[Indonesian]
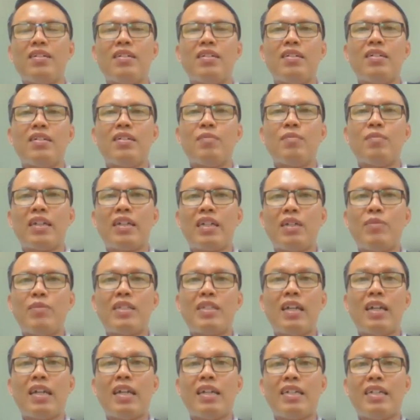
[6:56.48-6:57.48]
mereka
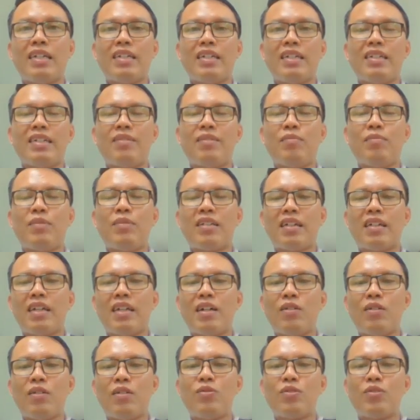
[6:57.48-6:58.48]
bisa latihan nih bisa
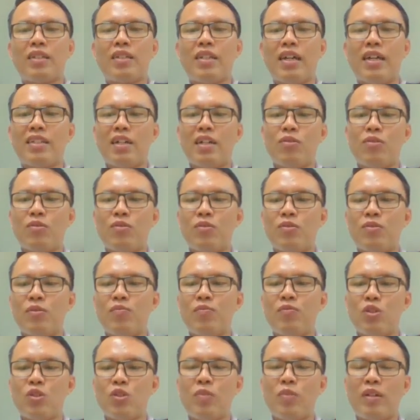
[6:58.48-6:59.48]
tahu setelah tahu
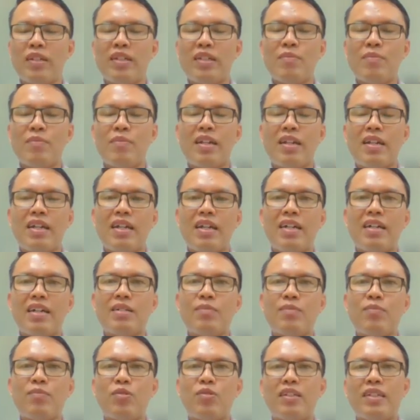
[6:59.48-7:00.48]
sumbernya di mana
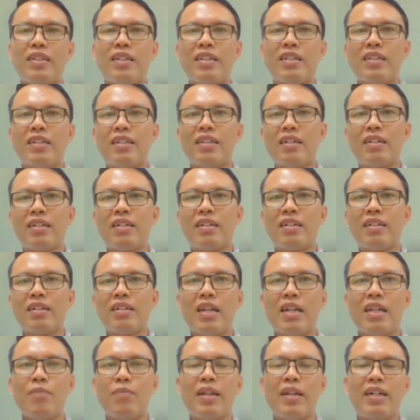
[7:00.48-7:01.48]
kemudian
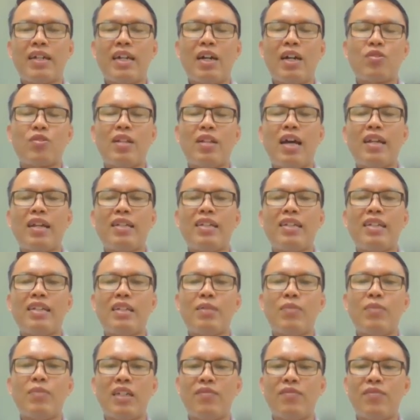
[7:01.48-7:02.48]
kemana mereka harus
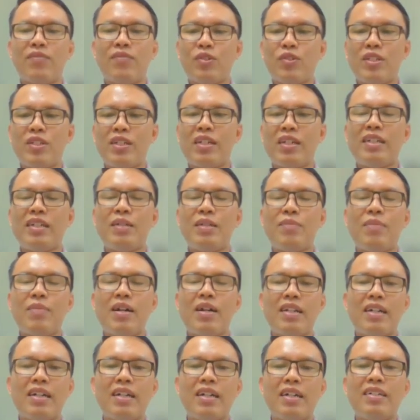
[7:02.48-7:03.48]
lari tempat evakuasinya ada di
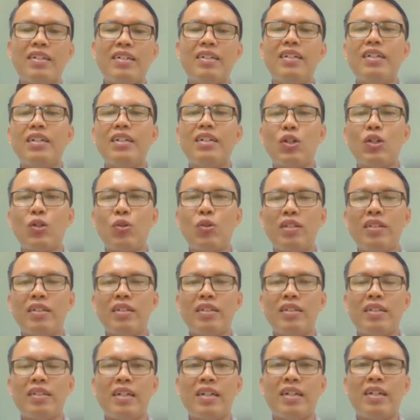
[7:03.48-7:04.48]
mana
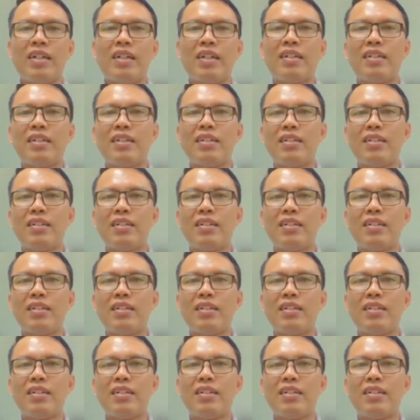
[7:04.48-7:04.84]
rutenya